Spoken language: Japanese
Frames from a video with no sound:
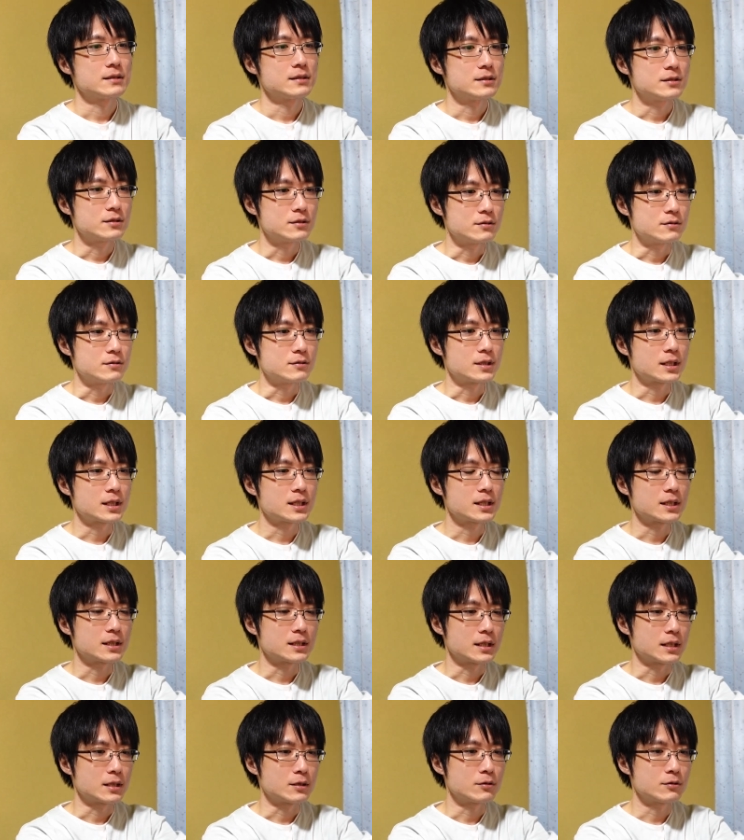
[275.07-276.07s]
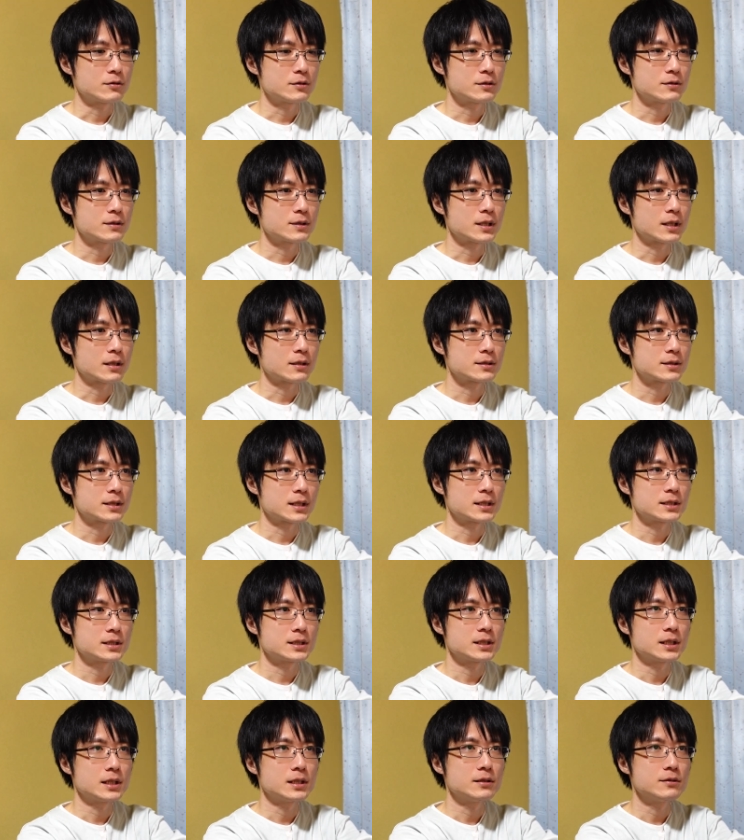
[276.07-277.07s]
そうだからね読書はたくさん
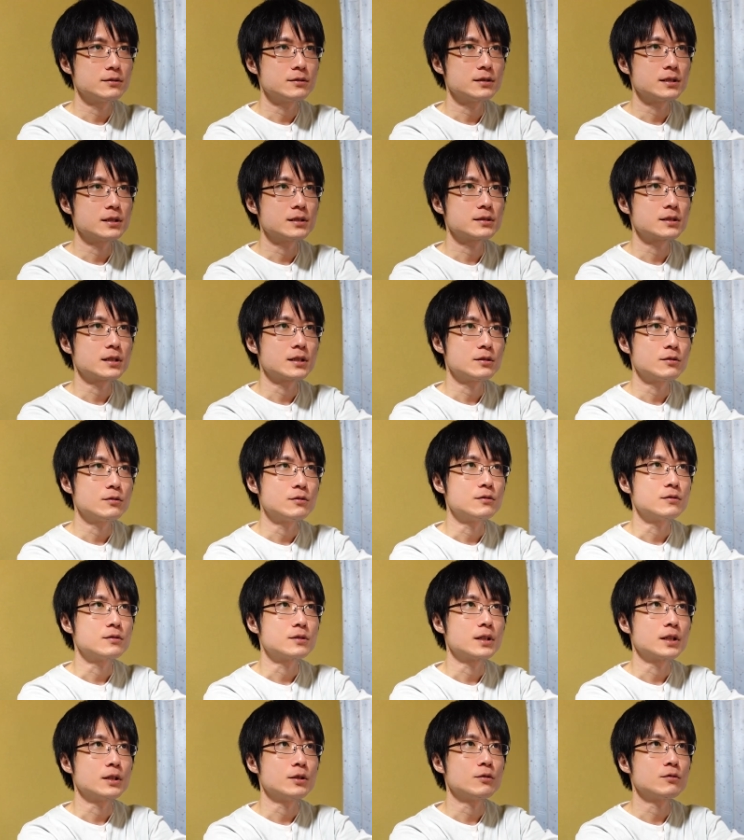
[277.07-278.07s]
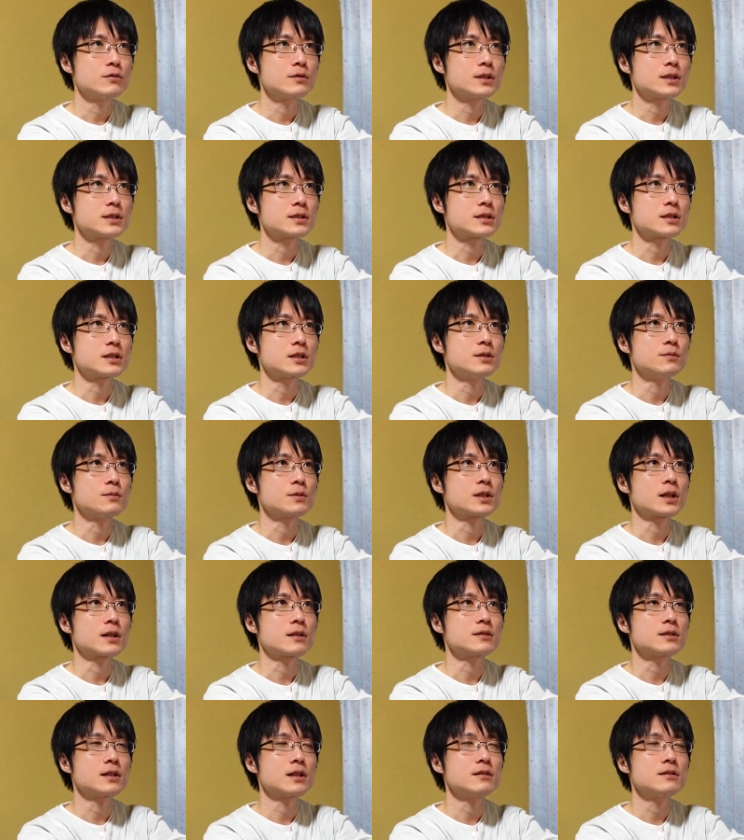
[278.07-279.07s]
しているんですけどで読んだ作品もた
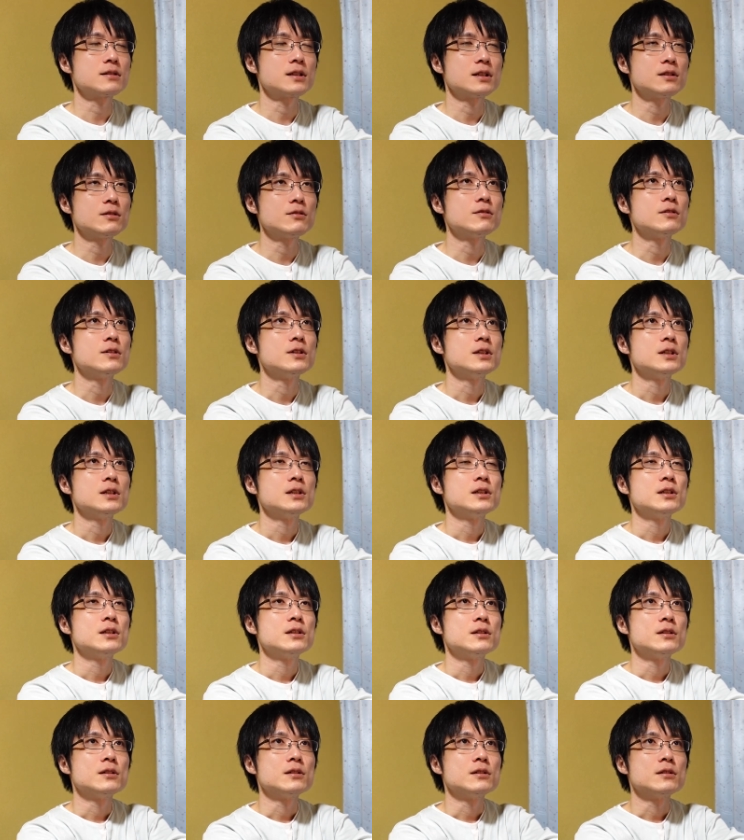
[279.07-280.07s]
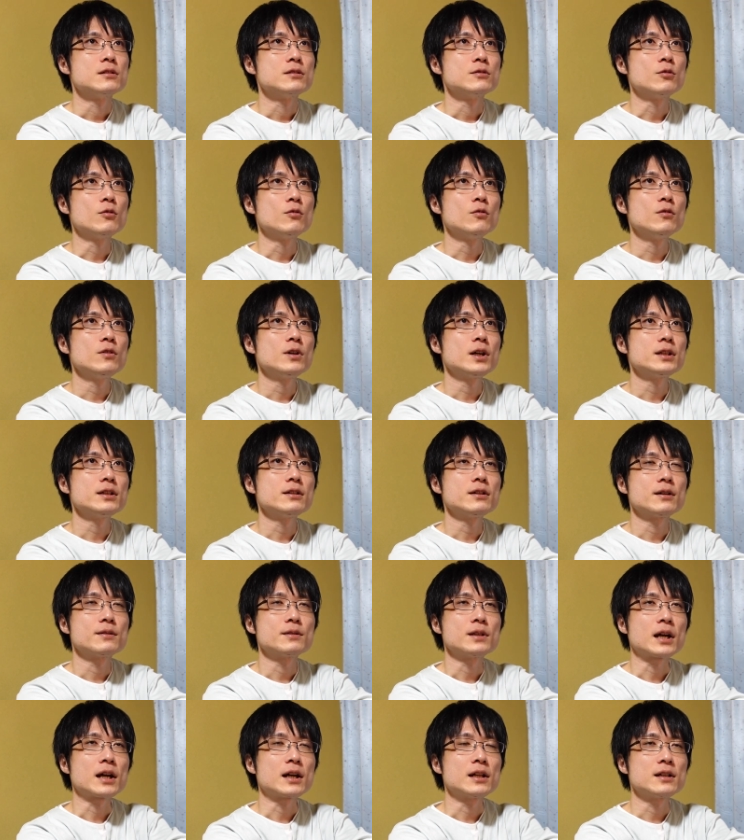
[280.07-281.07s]
くさんあるけど動画に
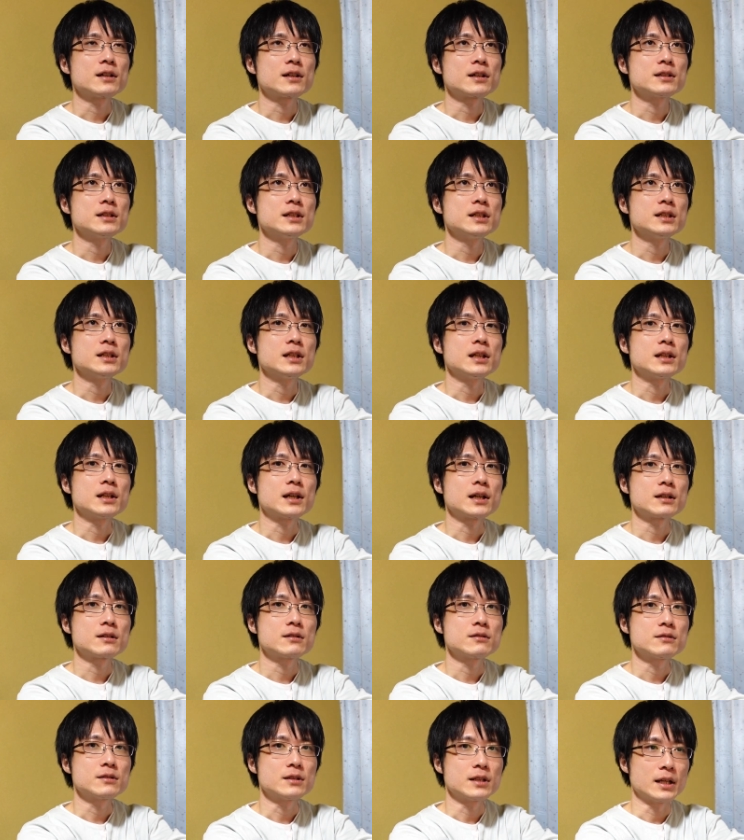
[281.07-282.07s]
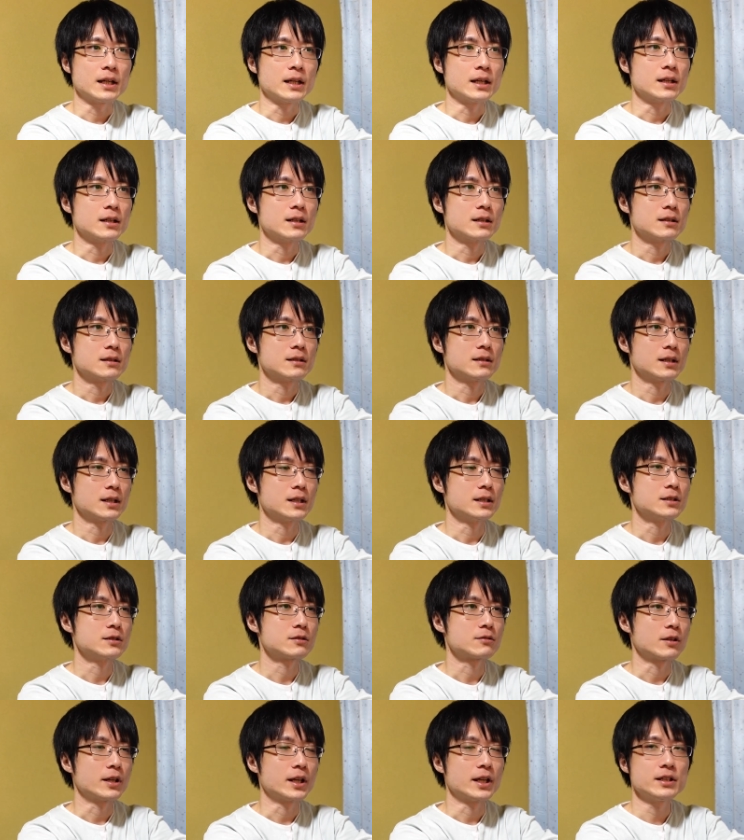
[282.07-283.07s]
はなかなかできてなくて、はい、
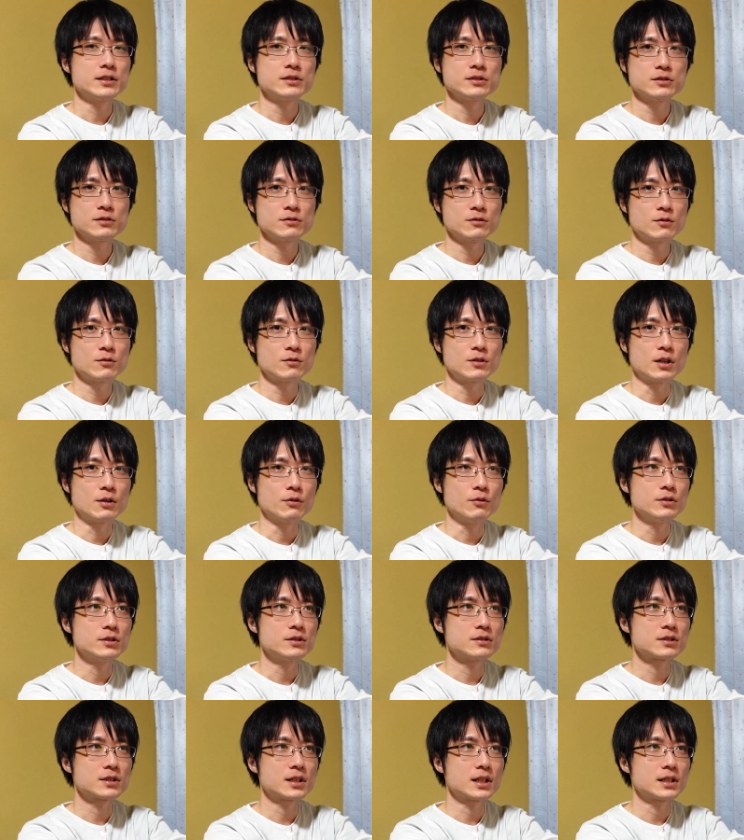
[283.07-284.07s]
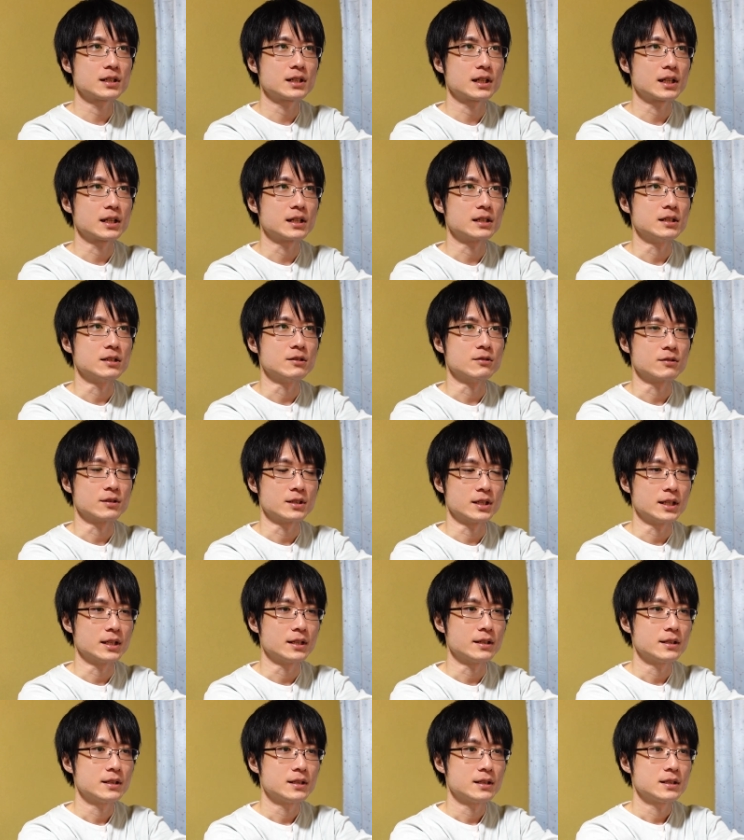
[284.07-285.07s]
ちょっと編集の方が追いつかないので、